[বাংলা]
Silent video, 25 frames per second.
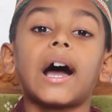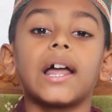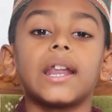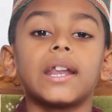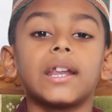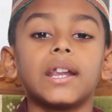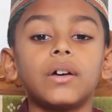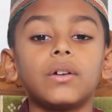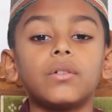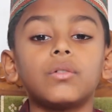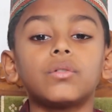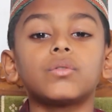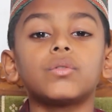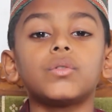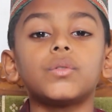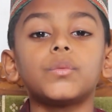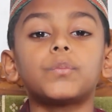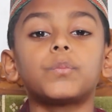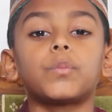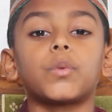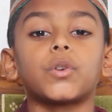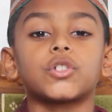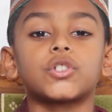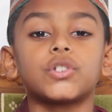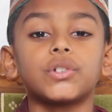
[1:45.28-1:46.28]
আল্লাহ খুব
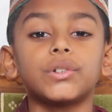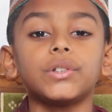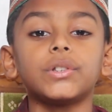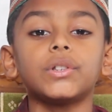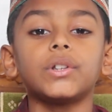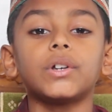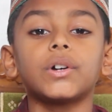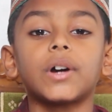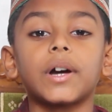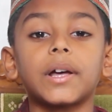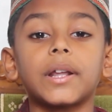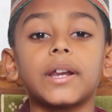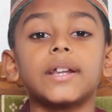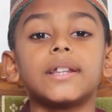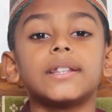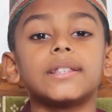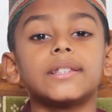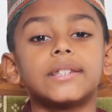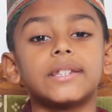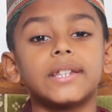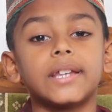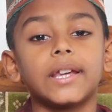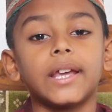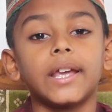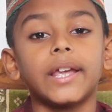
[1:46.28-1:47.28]
পছন্দ করেন
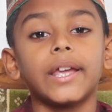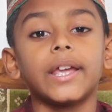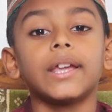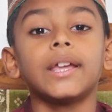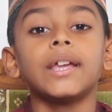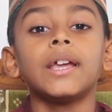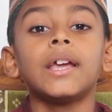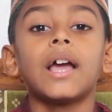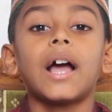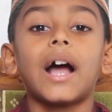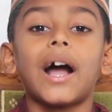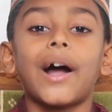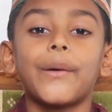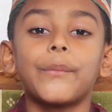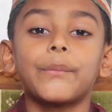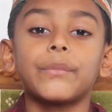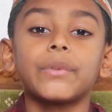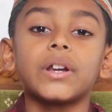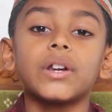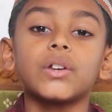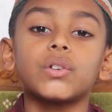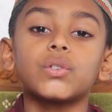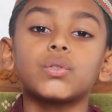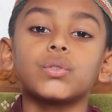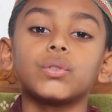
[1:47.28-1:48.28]
যে
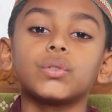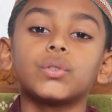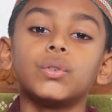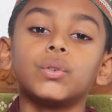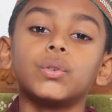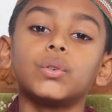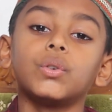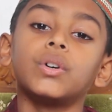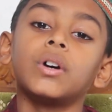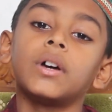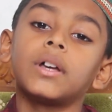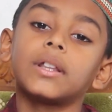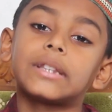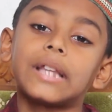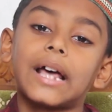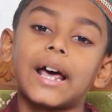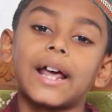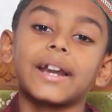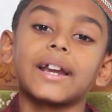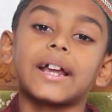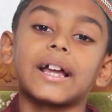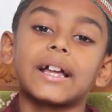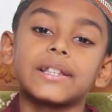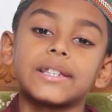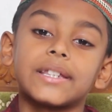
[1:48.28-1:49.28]
আমরা শুধু
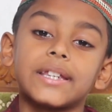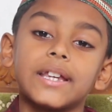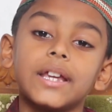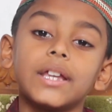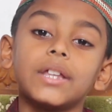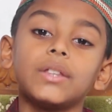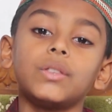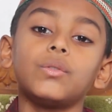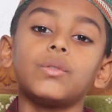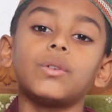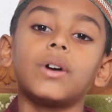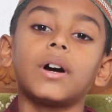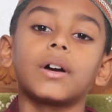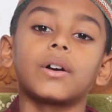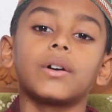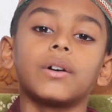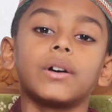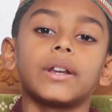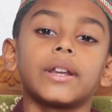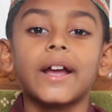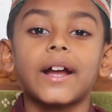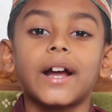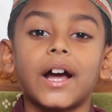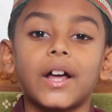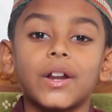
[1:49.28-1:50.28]
তার কাছেই দোয়া
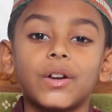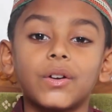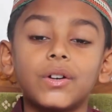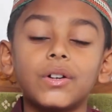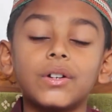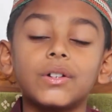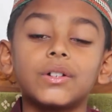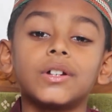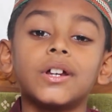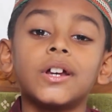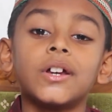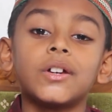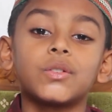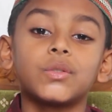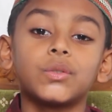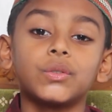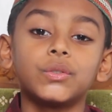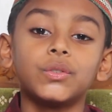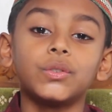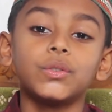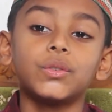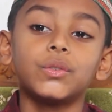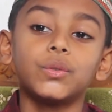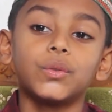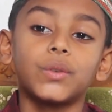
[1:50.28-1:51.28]
করি কারণ
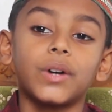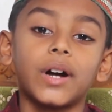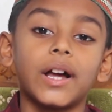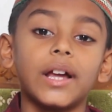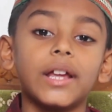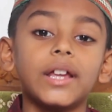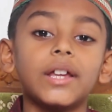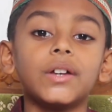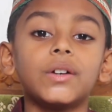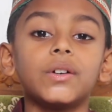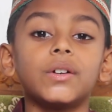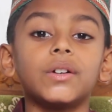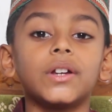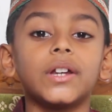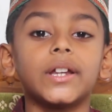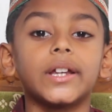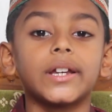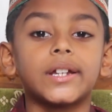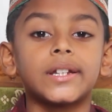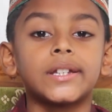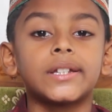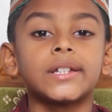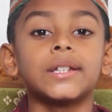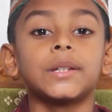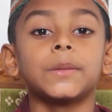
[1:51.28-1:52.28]
শুধু দোয়াই হলো
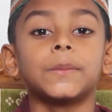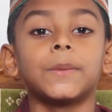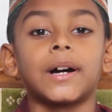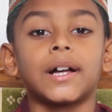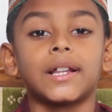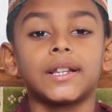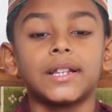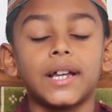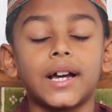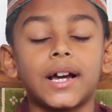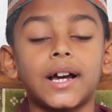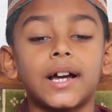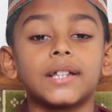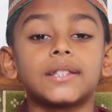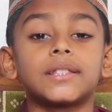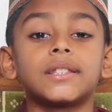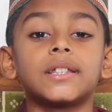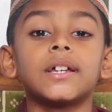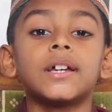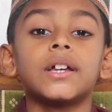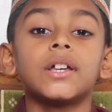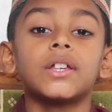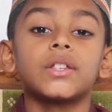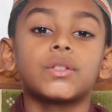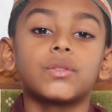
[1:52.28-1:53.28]
একটি বাদাত
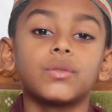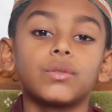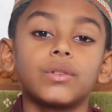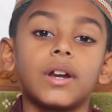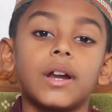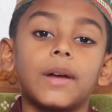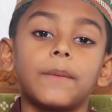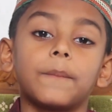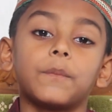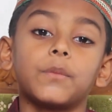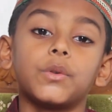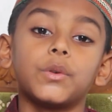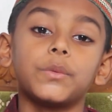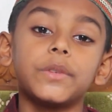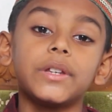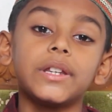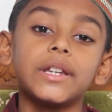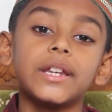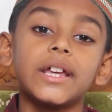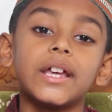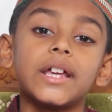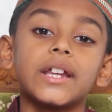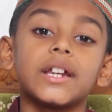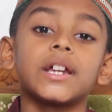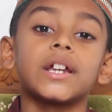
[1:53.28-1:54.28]
সুরা
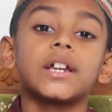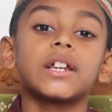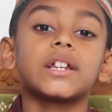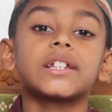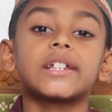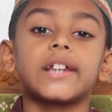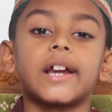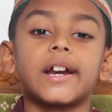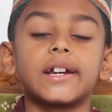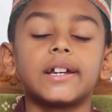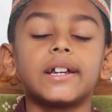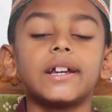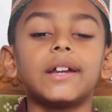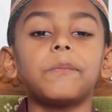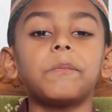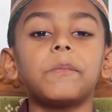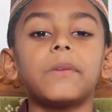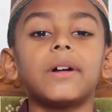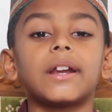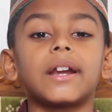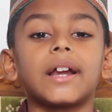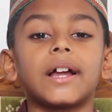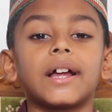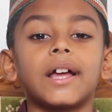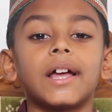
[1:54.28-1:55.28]
মুমিনের ষাট
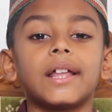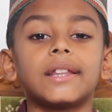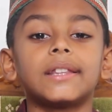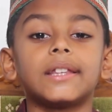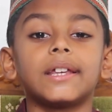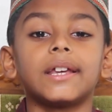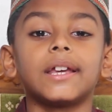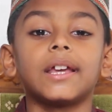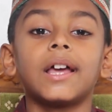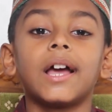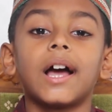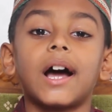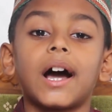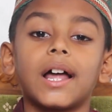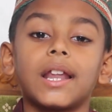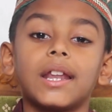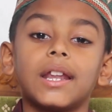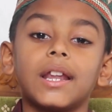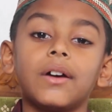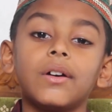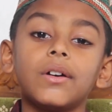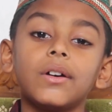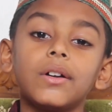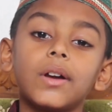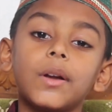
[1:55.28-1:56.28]
নম্বর আয়াতে
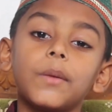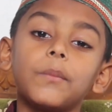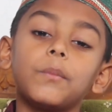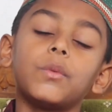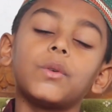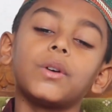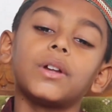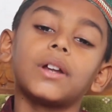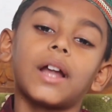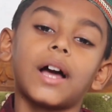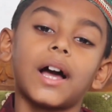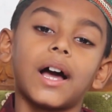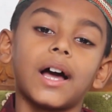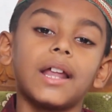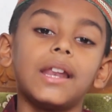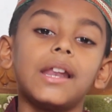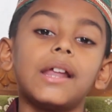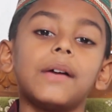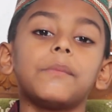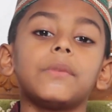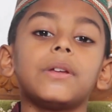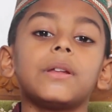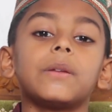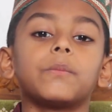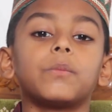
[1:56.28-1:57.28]
আল্লাহ রাব্বুল
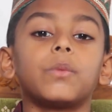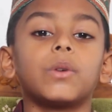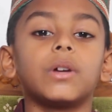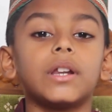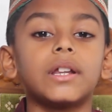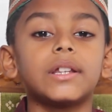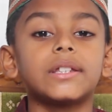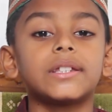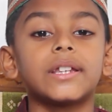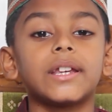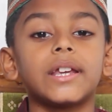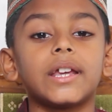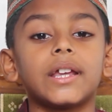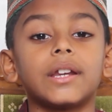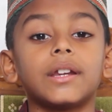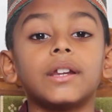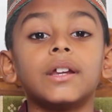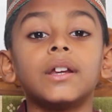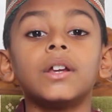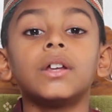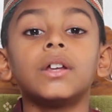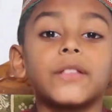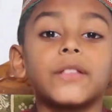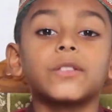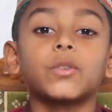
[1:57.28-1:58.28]
আলমিন বলেছেন
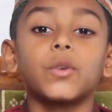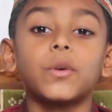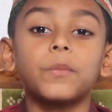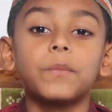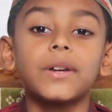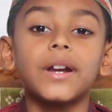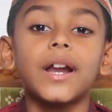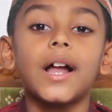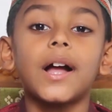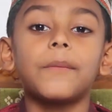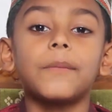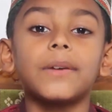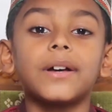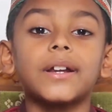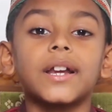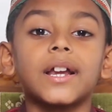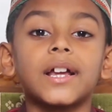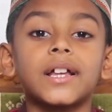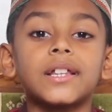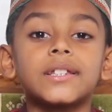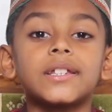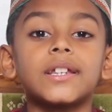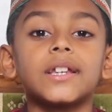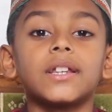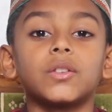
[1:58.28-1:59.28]
তোমরা আমার
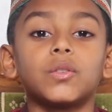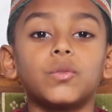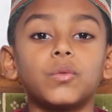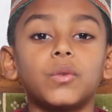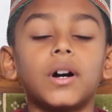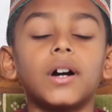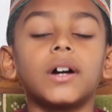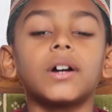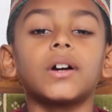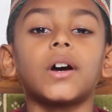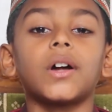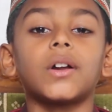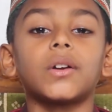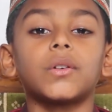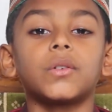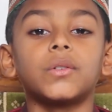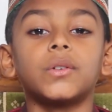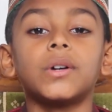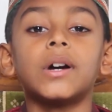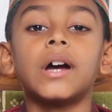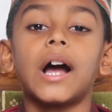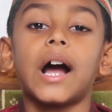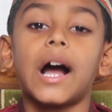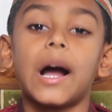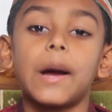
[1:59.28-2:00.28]
কাছে দোয়া করো
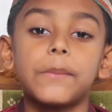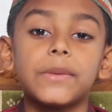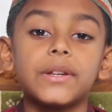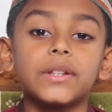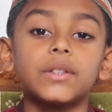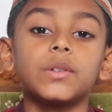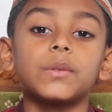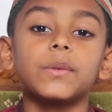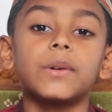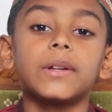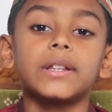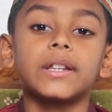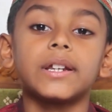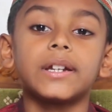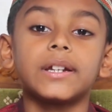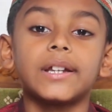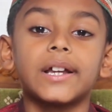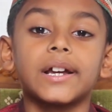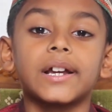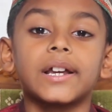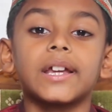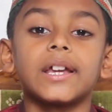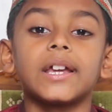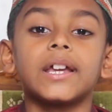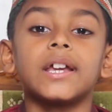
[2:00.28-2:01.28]
আমি তোমাদের
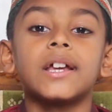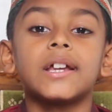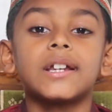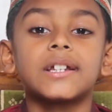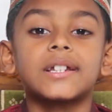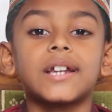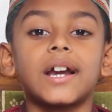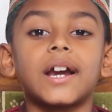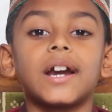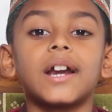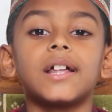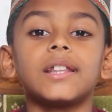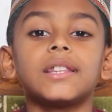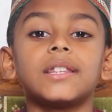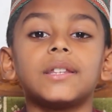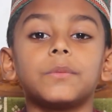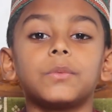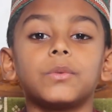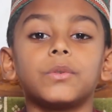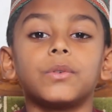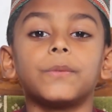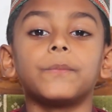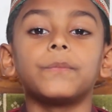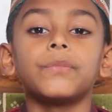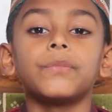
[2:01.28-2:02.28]
ডাকে সাড়া দিব